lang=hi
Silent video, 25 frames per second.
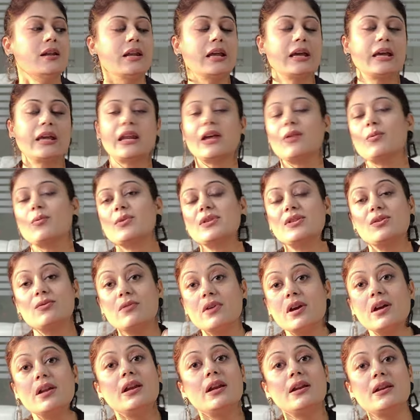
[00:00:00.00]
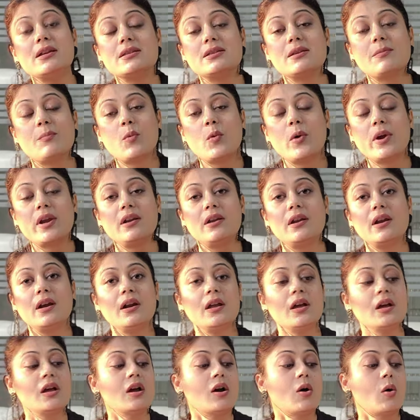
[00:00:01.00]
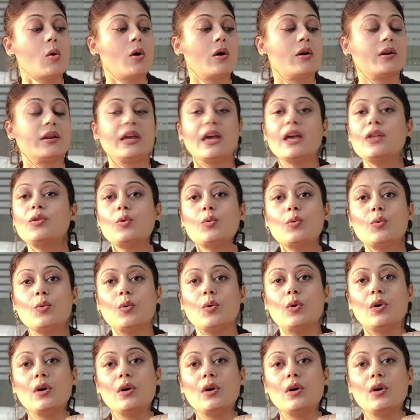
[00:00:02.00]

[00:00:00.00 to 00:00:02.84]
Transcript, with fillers: लेकिन आई वॉज रियली डिसअपॉइंटेड और ये तो